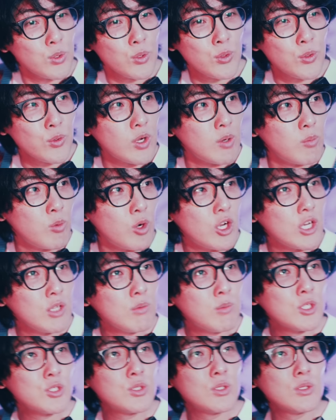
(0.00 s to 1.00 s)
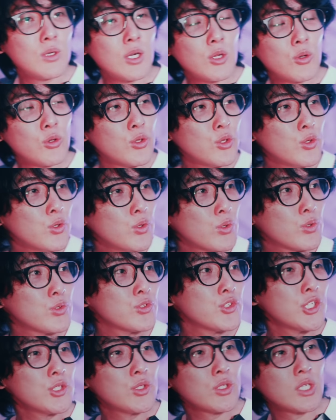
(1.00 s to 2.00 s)
呂とかもありますよ。あの、入
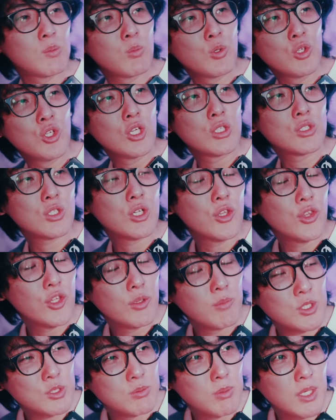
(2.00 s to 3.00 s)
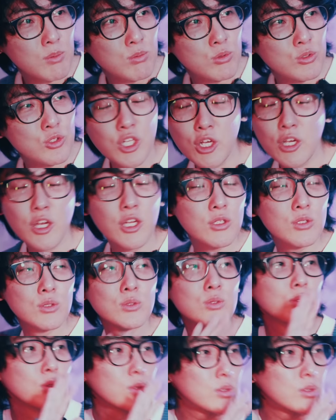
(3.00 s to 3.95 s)
浴剤とかもいいやつ買ってます。バブじゃないです